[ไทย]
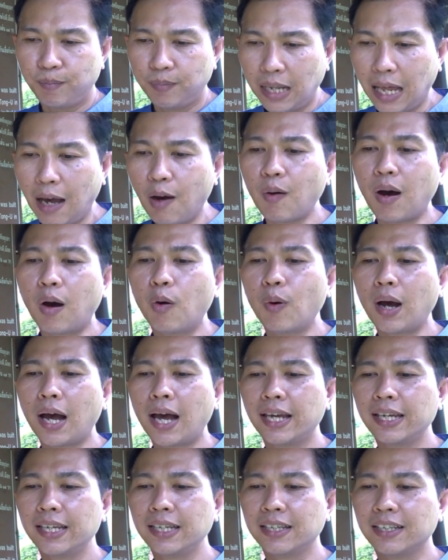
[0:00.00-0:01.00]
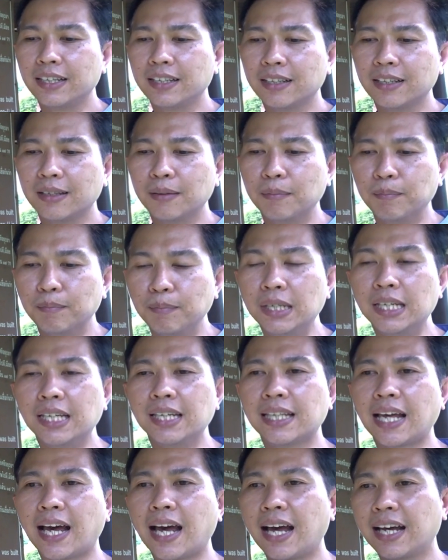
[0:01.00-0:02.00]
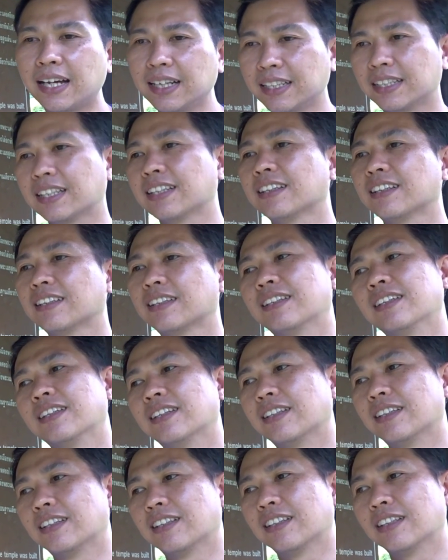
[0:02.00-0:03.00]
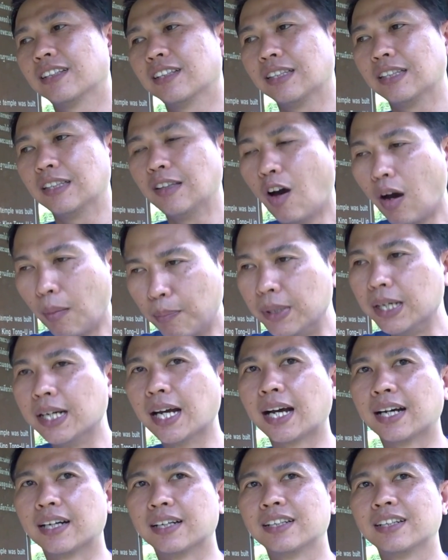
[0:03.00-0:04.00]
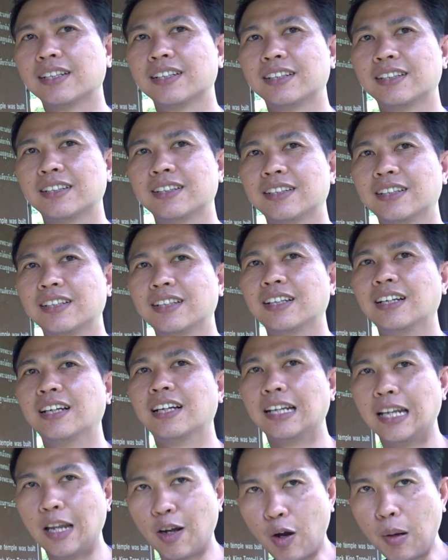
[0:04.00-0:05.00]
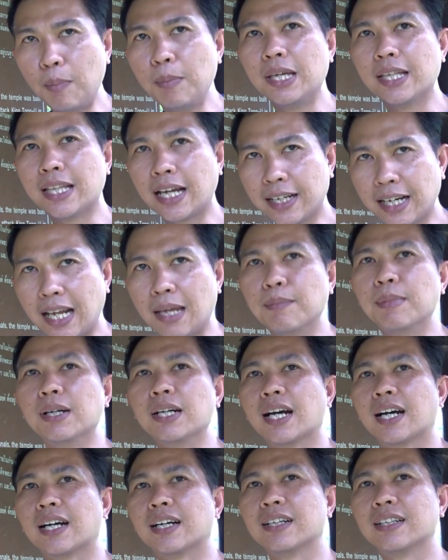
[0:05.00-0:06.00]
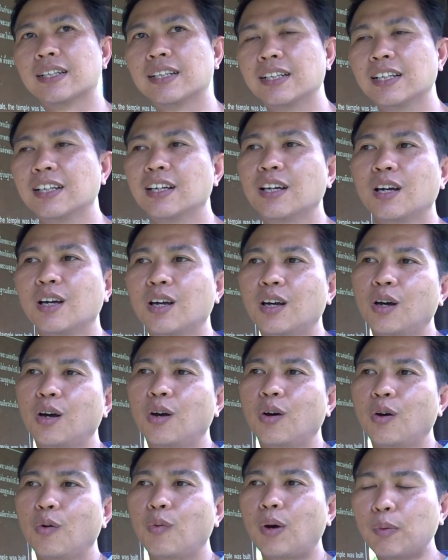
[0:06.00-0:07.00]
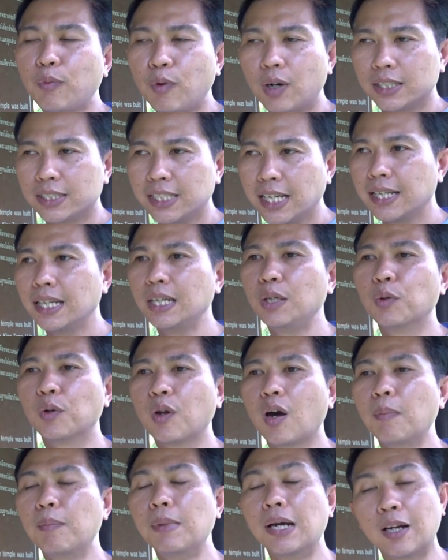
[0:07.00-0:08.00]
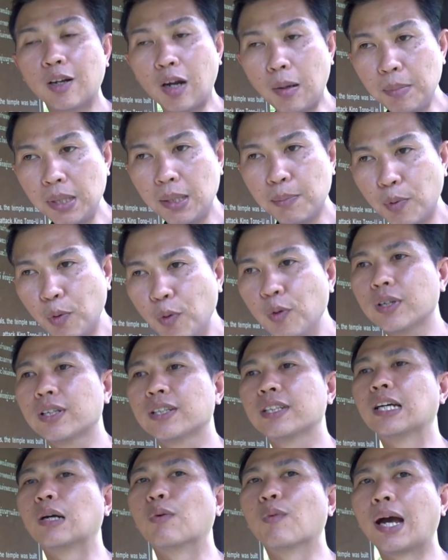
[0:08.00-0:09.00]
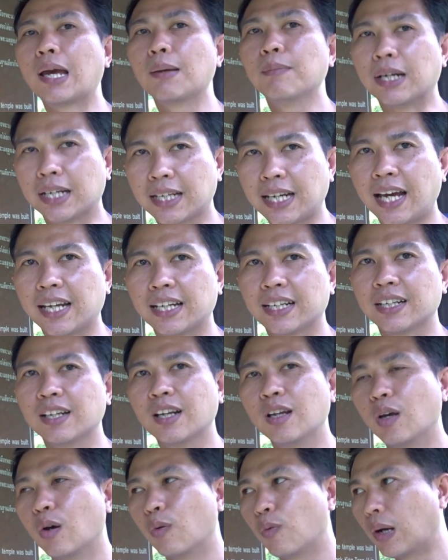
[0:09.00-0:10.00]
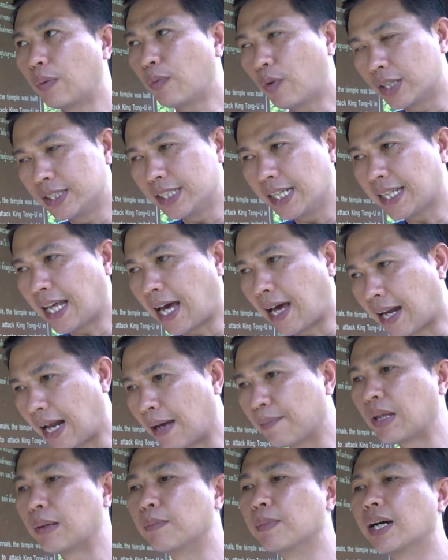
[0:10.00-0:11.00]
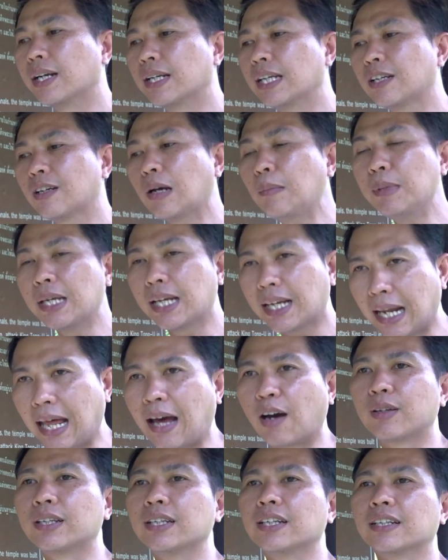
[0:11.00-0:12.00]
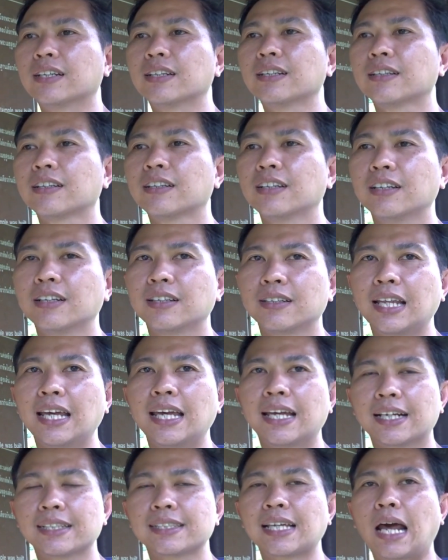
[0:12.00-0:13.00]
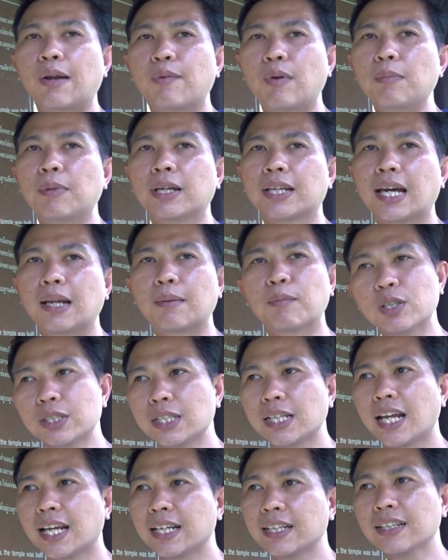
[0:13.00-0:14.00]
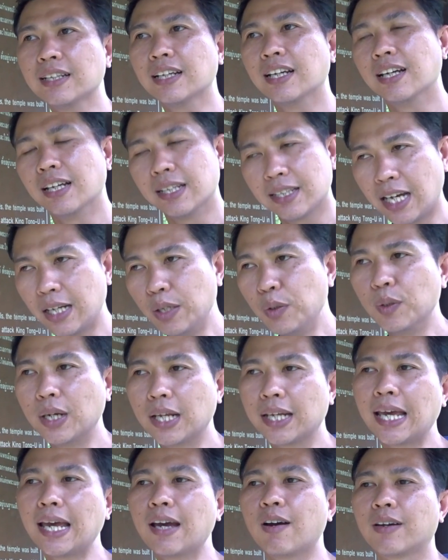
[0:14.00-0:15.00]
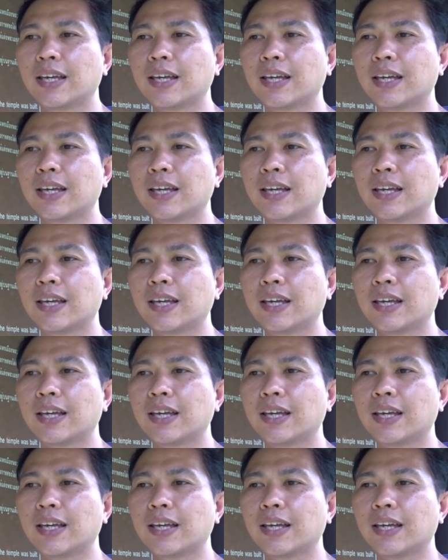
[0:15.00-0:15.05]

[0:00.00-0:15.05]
เล่าเอาไว้มีทั้งนอกเมืองแล้วก็มีทั้งในเมืองวัดวรเชษฐ์ที่อยู่นอกเมืองก็มีพูดถึงไว้เหมือนกันวัดวรเชษฐารามในเมืองนี้ก็มีกล่าวถึงในเอกสารไว้เหมือนกันเพราะฉะนั้นถ้าดูในแง่ข